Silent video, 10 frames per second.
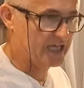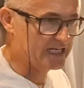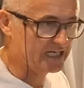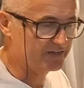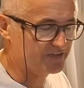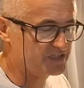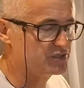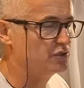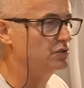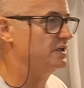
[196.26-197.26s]
nella
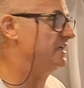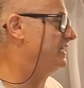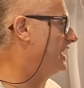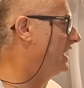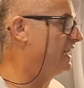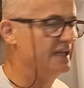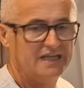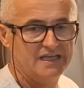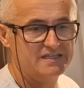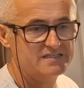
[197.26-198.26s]
versione
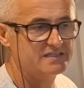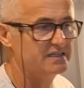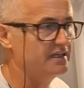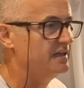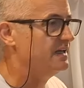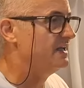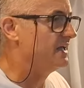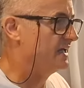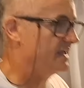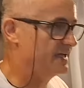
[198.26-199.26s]
Elegance,
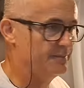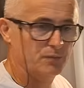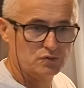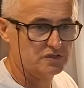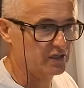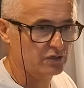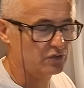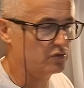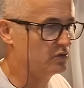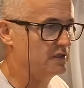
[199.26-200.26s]
eh,
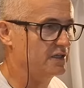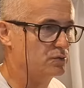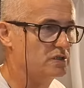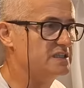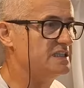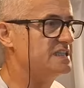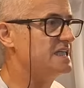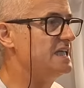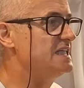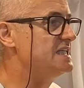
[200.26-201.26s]
montano le ruote di
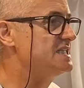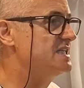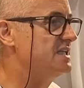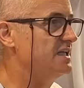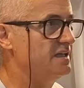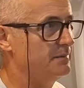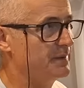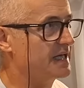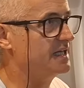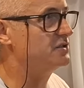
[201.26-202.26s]
16, il
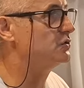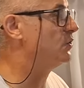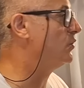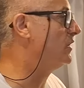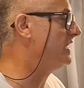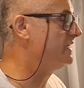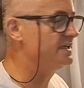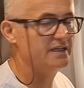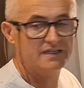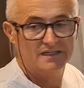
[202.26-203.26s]
pacchetto
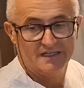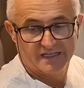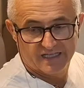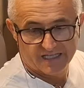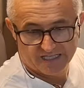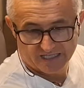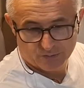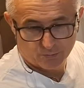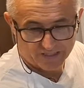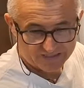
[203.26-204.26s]
all-in e
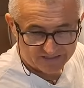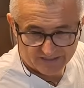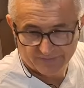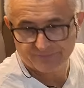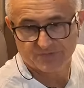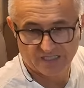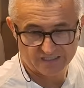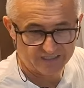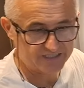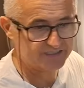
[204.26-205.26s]
quindi gli
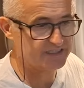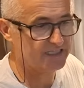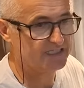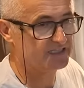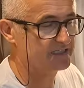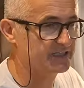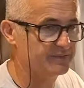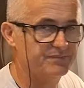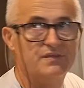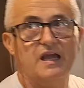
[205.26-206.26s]
interni
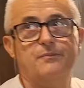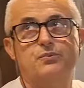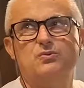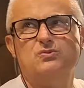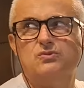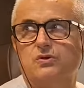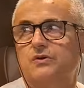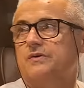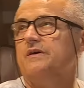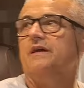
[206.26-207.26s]
appunto
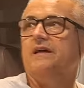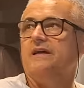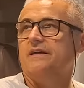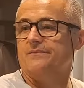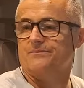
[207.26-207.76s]
eh,